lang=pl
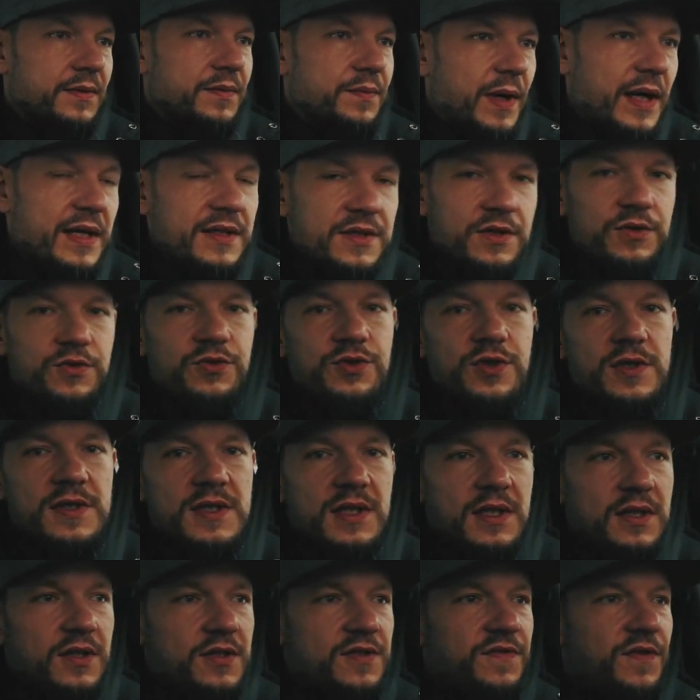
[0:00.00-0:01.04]
Bardzo dużo z
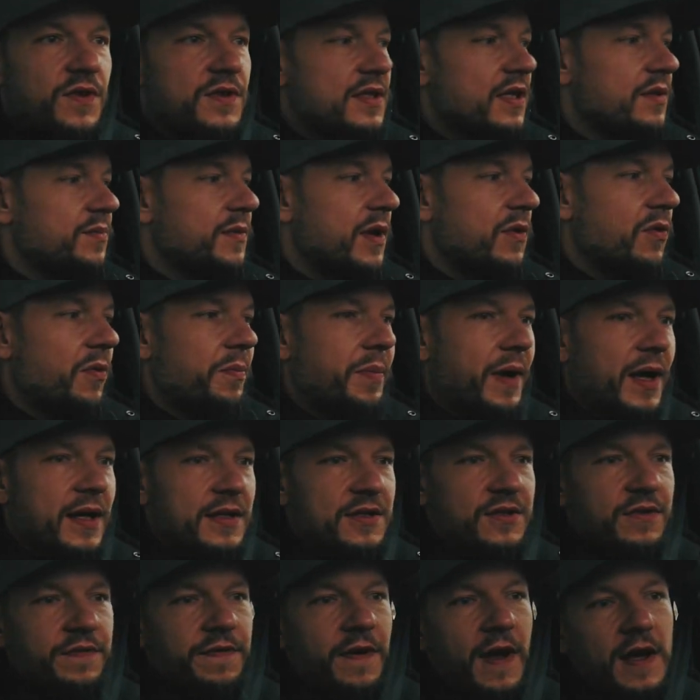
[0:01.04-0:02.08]
tych rozwiązań miało
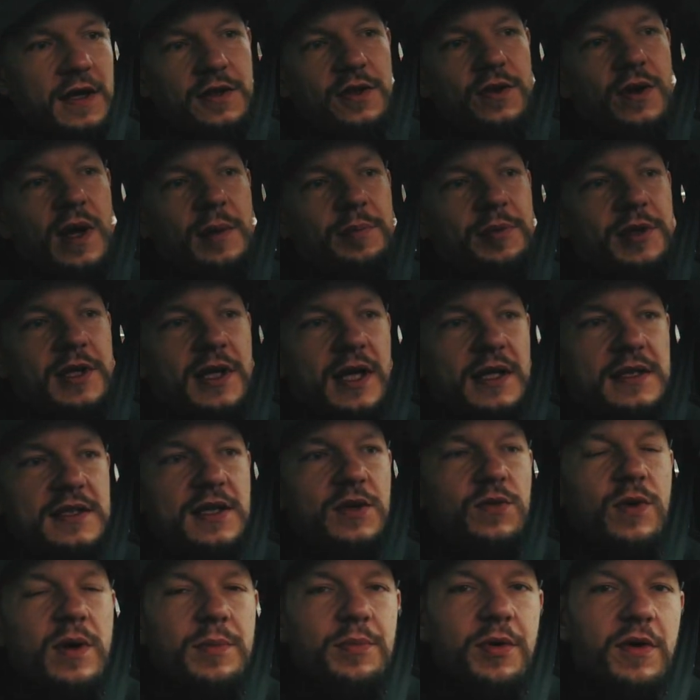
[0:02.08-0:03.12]
bardzo fajną
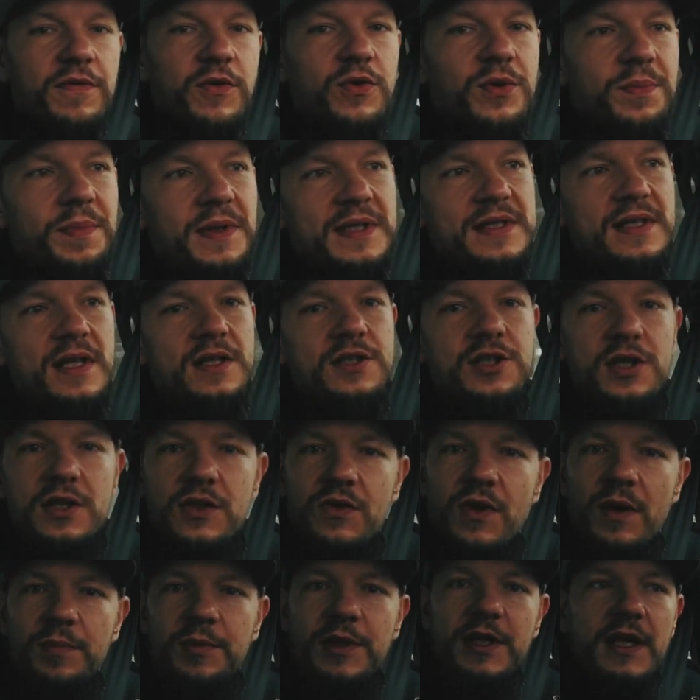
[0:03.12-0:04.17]
aplikację webową i
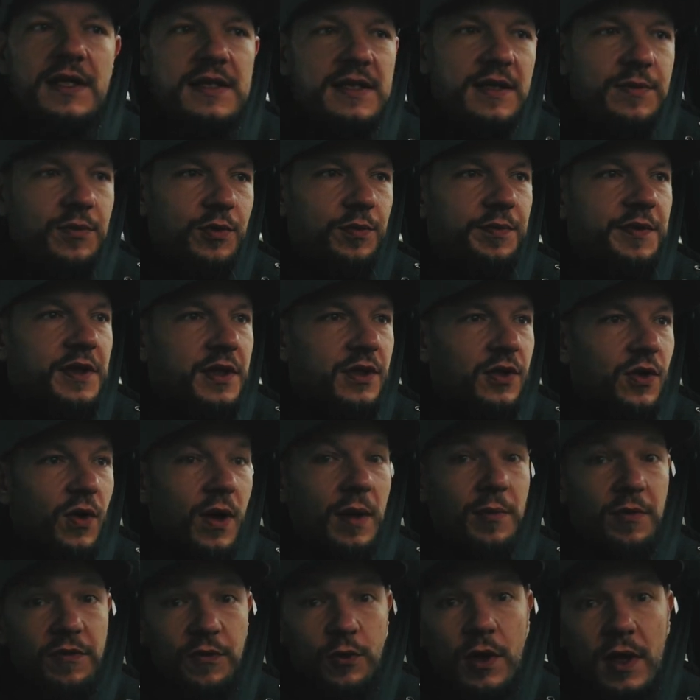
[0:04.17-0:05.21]
beznadziejną aplikację mobilną,
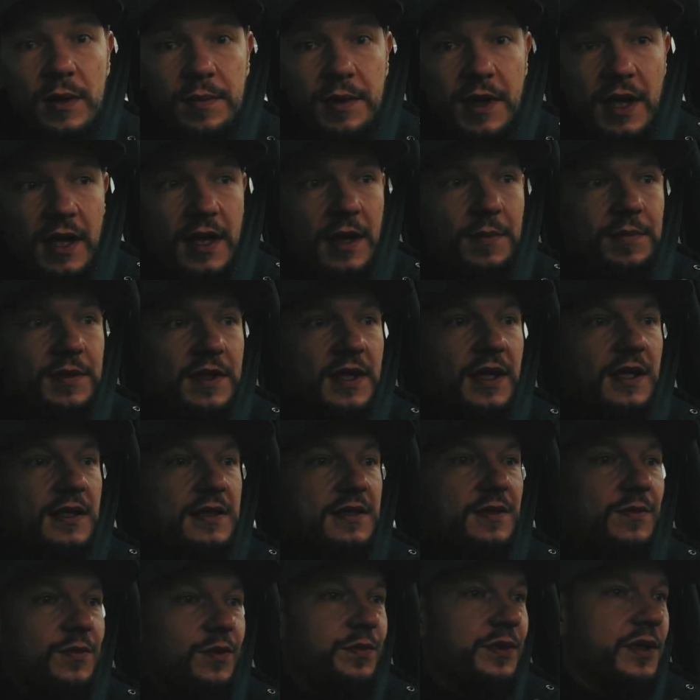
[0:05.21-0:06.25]
albo w ogóle brak
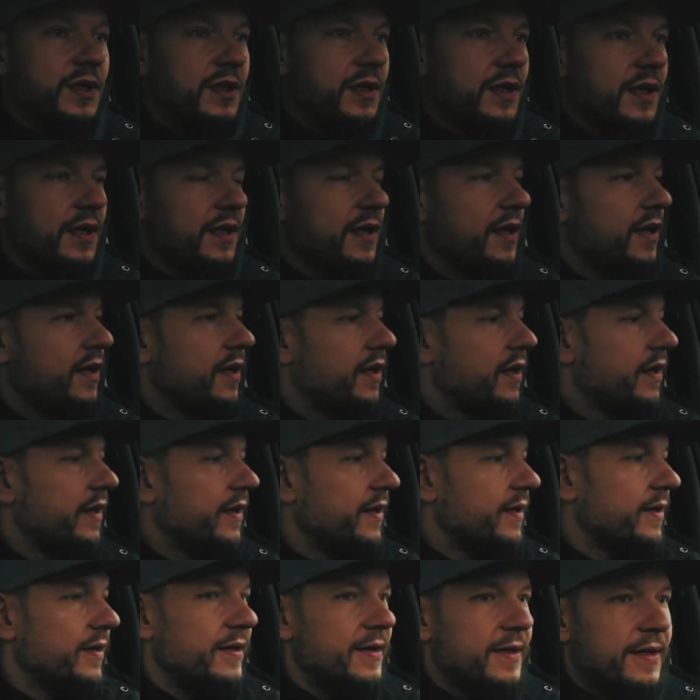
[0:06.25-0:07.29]
aplikacji mobilnej.
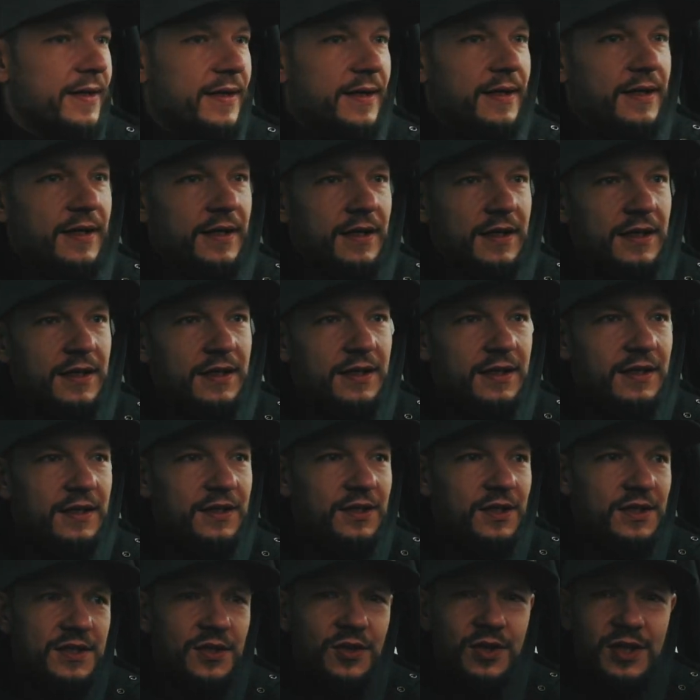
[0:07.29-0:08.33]

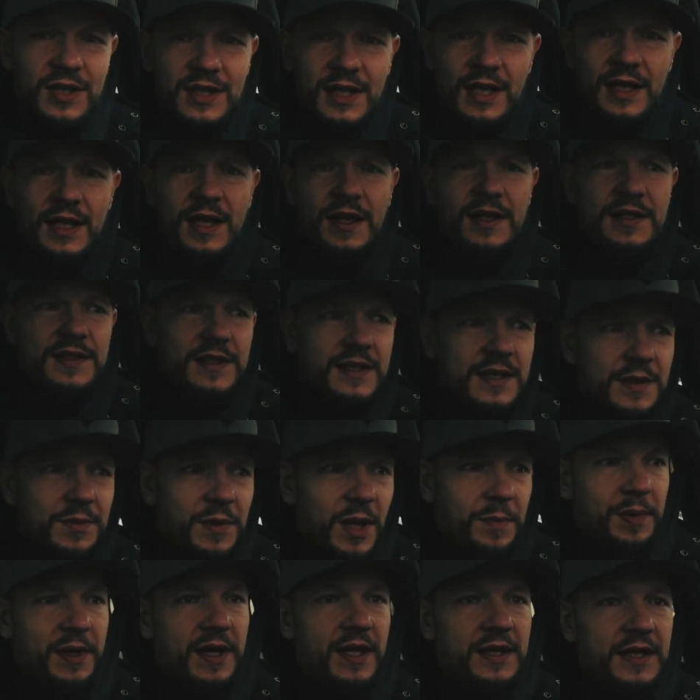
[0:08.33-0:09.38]
To jest trochę tak jak z
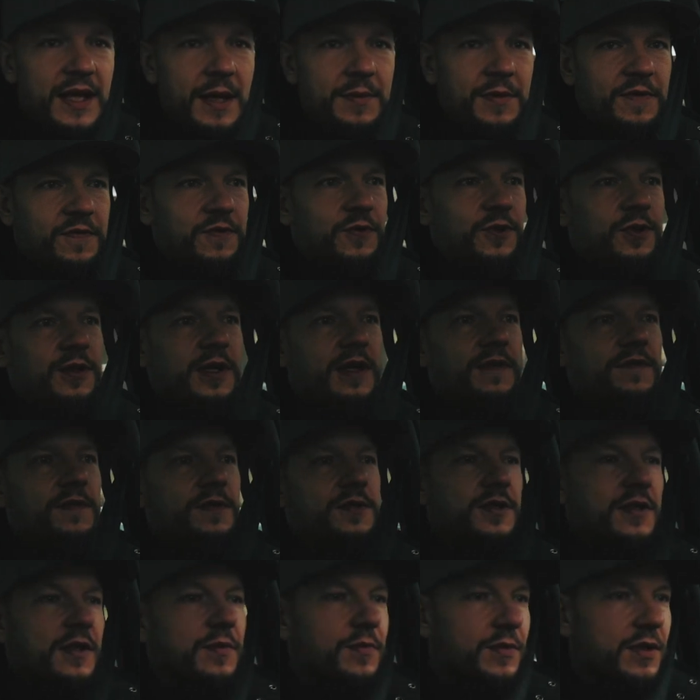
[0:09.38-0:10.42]
tymi aparatami
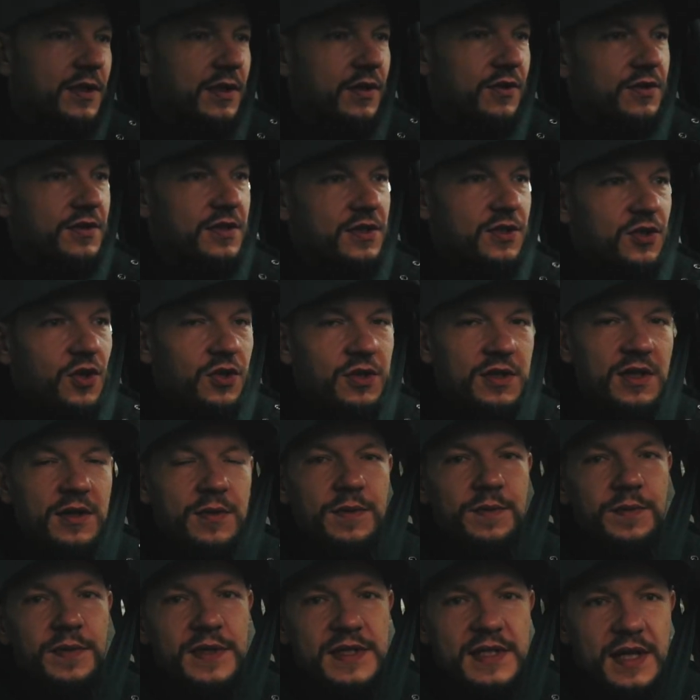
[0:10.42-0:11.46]
fotograficznymi. No, Sony
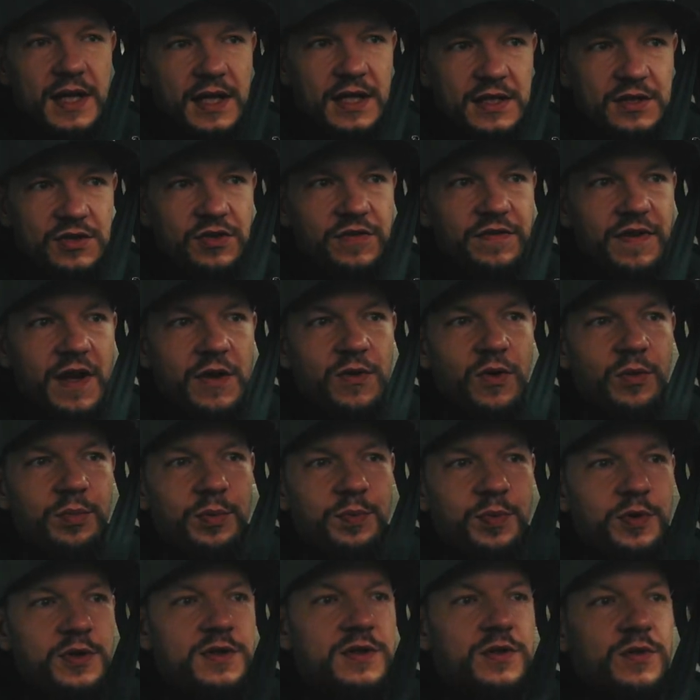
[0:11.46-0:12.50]
by zakasowało po
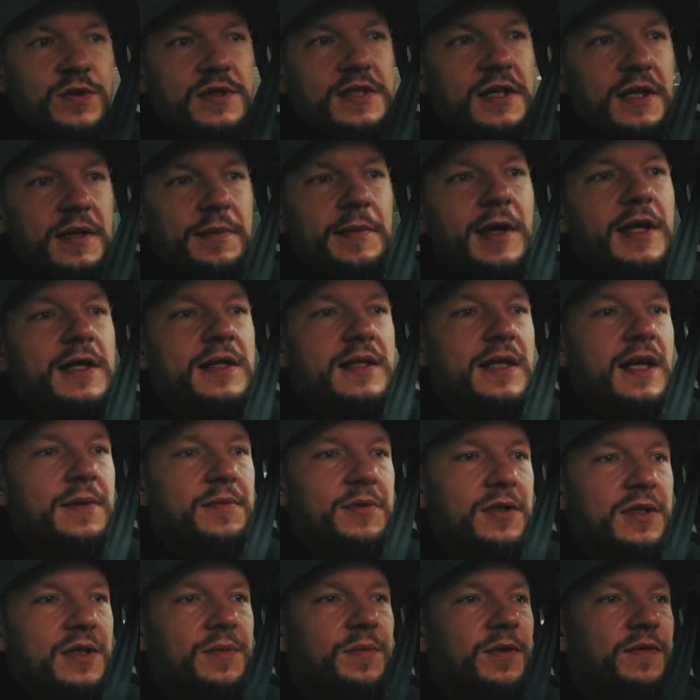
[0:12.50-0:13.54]
prostu segmentem,
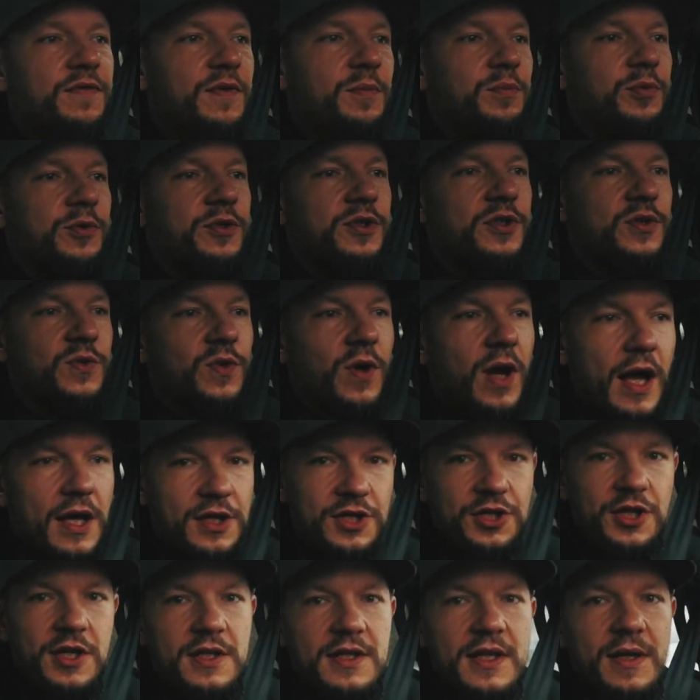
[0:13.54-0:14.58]
gdyby wypuściło
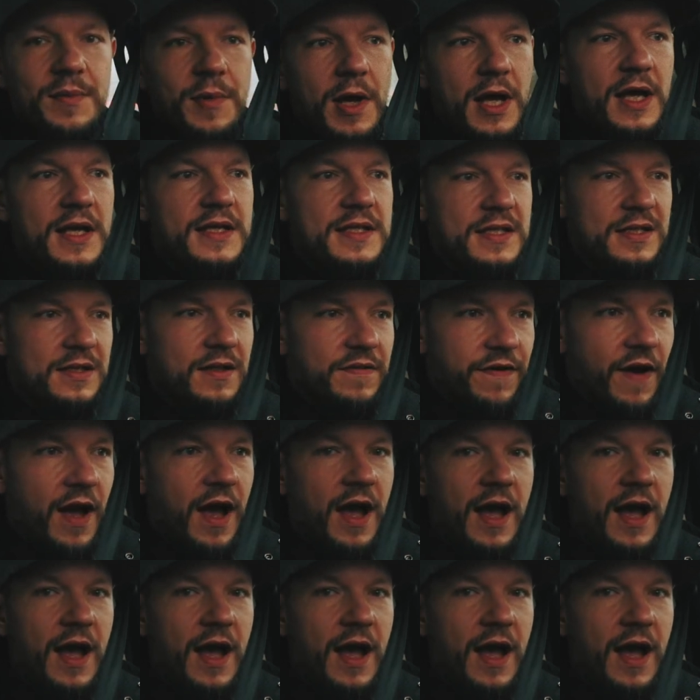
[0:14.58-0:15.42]
A7S2,